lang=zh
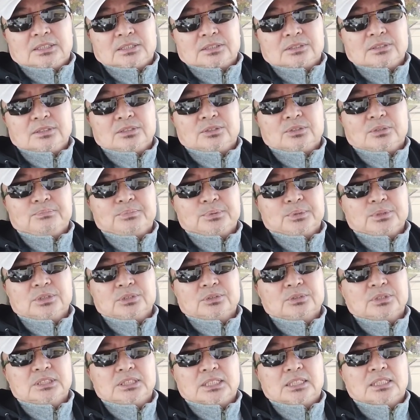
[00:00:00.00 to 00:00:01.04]
所以说，不是
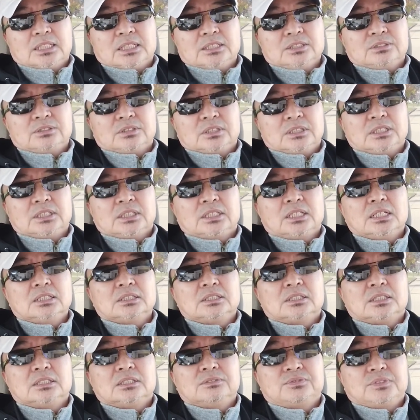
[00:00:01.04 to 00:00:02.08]
说简单就可以当
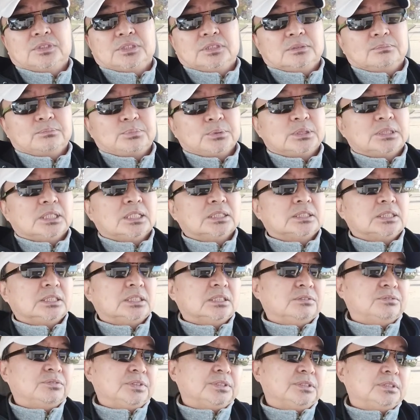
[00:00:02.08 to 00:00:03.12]
谁的粉，不当谁
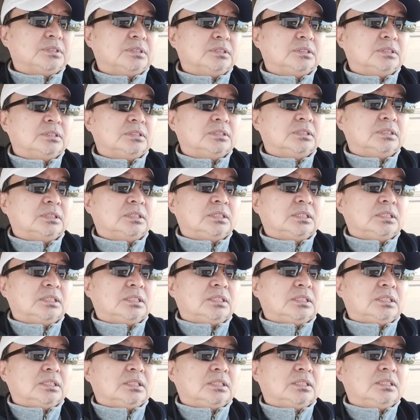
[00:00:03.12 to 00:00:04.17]
的粉。
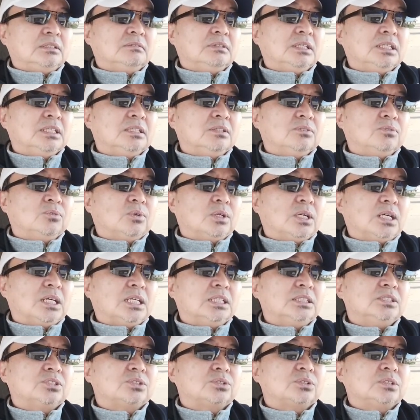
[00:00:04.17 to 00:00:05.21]
另外呢，我
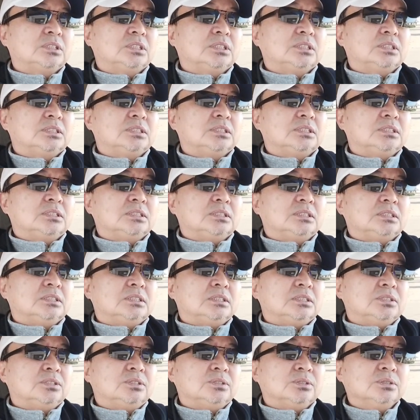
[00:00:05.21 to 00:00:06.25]
还是说，
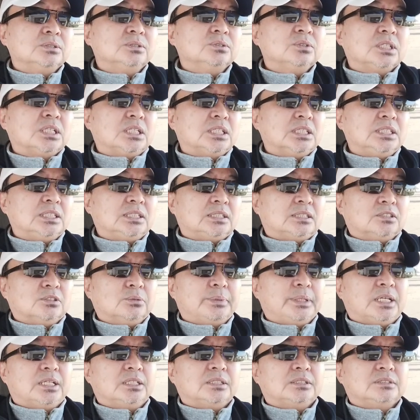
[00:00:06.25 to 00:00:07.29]
如果可以投
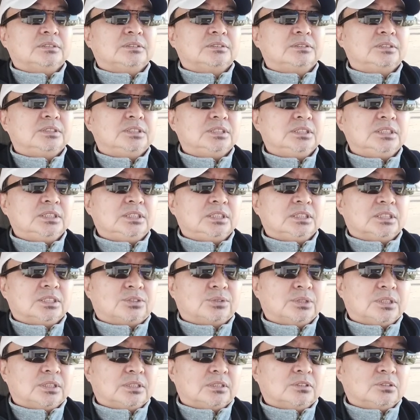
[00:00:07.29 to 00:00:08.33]
票，积极的
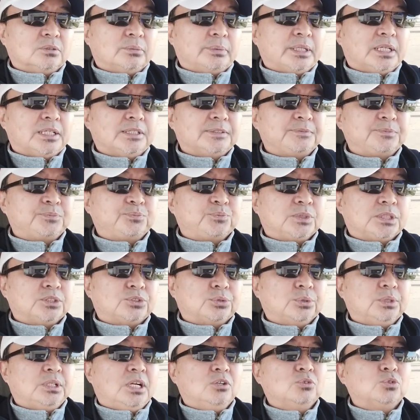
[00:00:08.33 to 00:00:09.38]
出来投票。
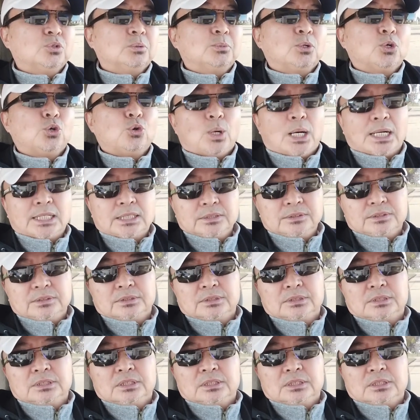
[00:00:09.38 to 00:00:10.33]
虽然我们华人